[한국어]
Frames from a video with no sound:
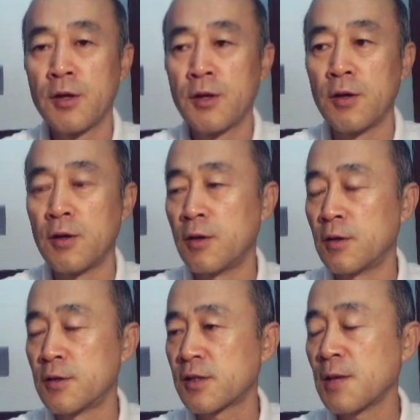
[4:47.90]

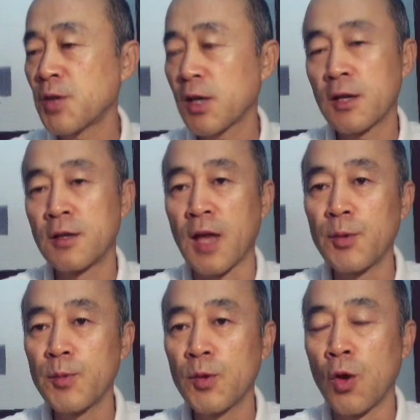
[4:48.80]
제3세계는
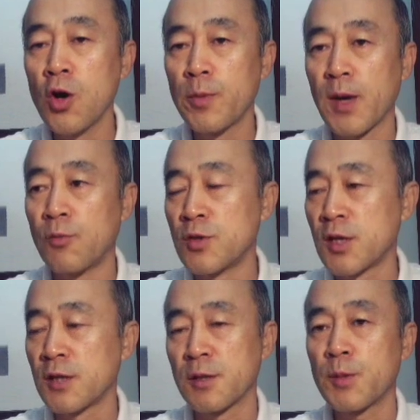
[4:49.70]
대부분 농업의
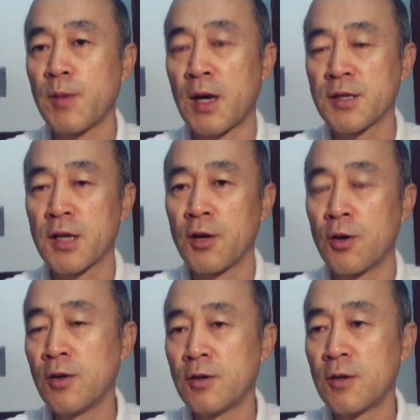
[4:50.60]
문제점이 많잖아요.